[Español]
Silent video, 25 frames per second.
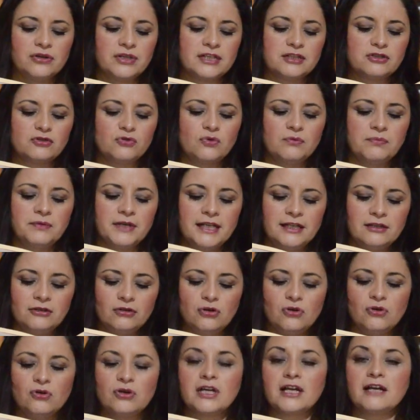
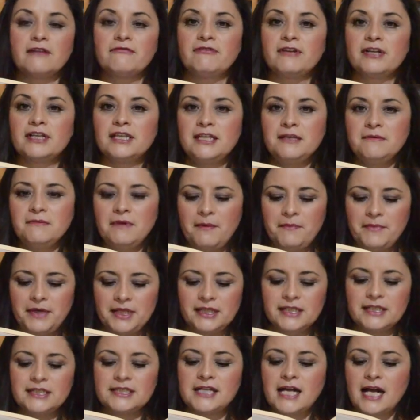descubriéndolo que
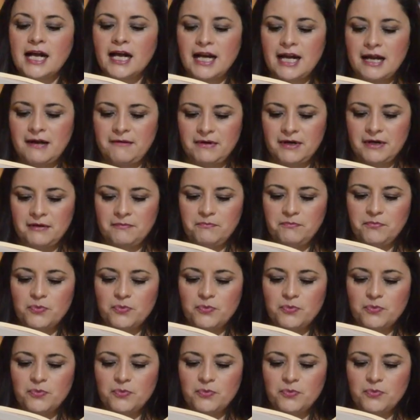efectivamente sangraba,